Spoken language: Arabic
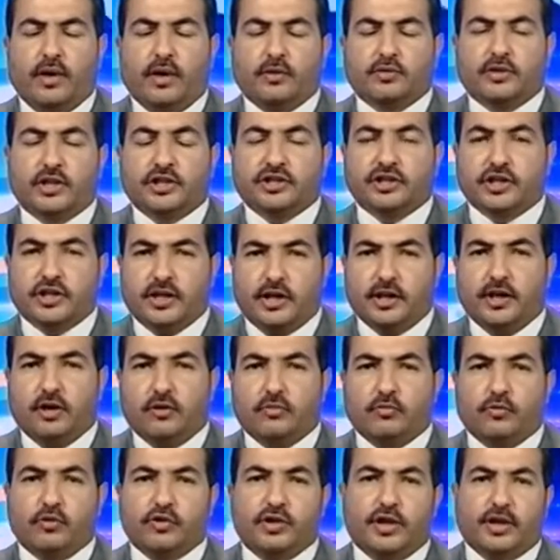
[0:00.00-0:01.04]
أو دشن
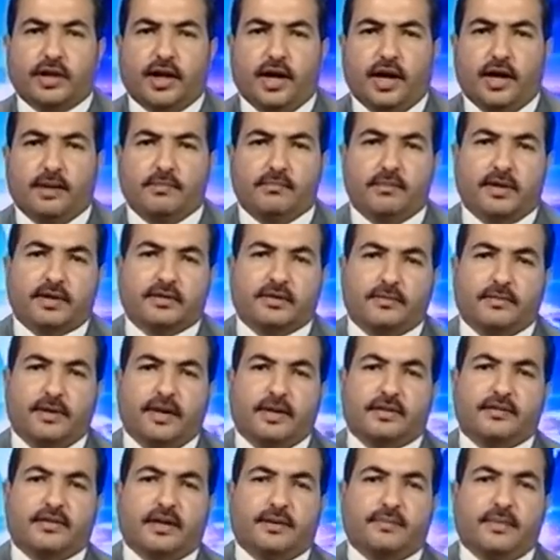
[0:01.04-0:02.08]
اليوم مدير عام مكتب
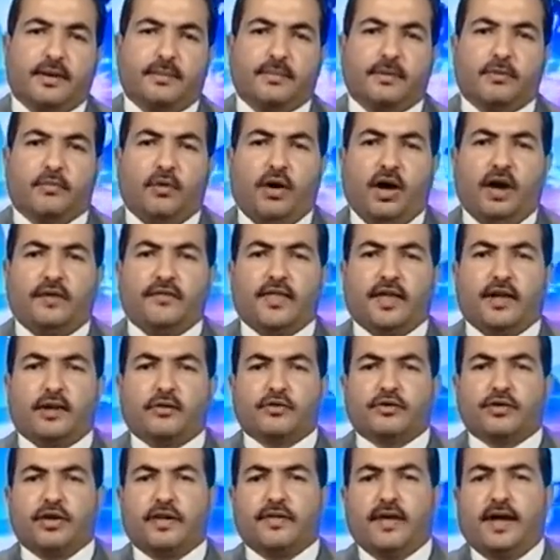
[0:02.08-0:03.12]
التربية بالمحافظة
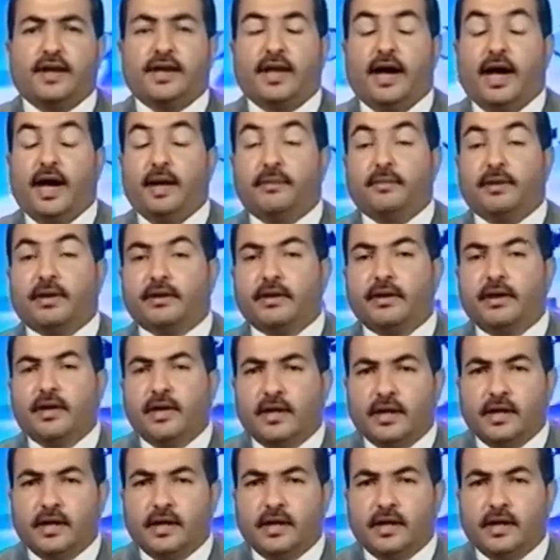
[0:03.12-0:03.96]
الأستاذ علي عامر